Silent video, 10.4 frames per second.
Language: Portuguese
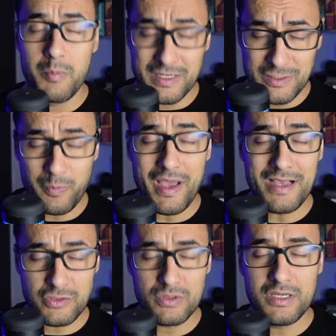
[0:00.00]
Mas eu
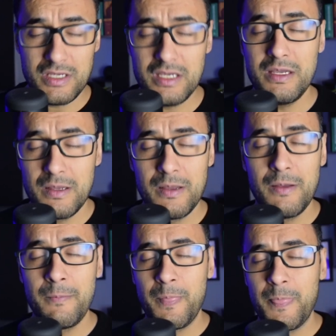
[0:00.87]
peço que
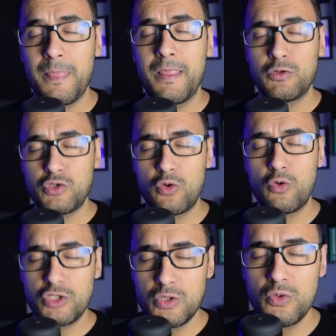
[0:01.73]
o Senhor
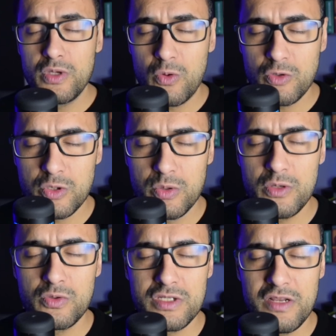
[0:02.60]
continue, continue
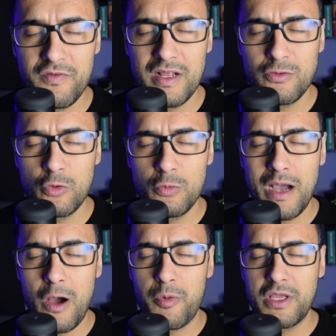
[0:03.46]
nos livrando do
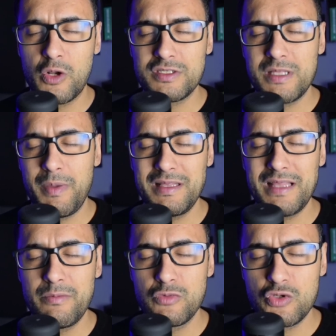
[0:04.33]
mal, porque nós
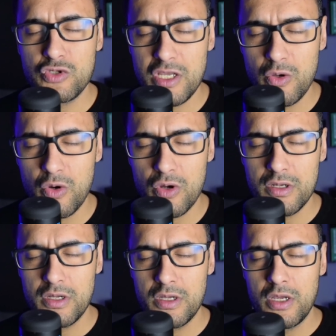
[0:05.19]
dependemos do
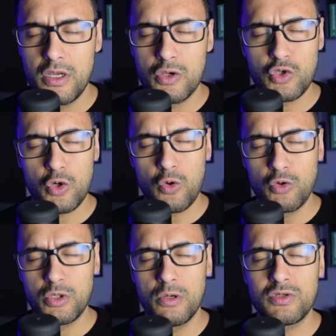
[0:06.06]
Senhor. Que o Senhor
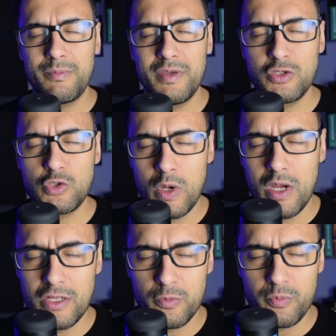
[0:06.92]
continue nos
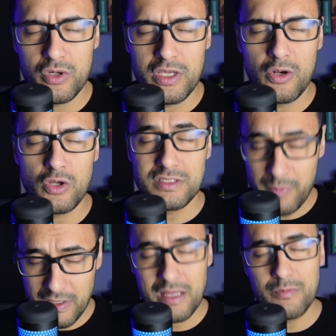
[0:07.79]
abençoando, porque nós
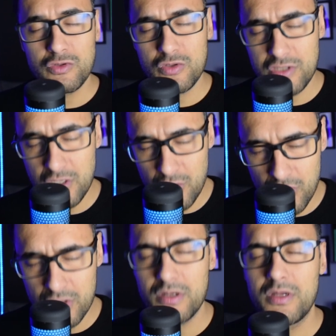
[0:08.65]
dependemos do
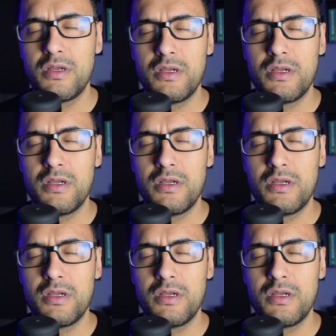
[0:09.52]
Senhor.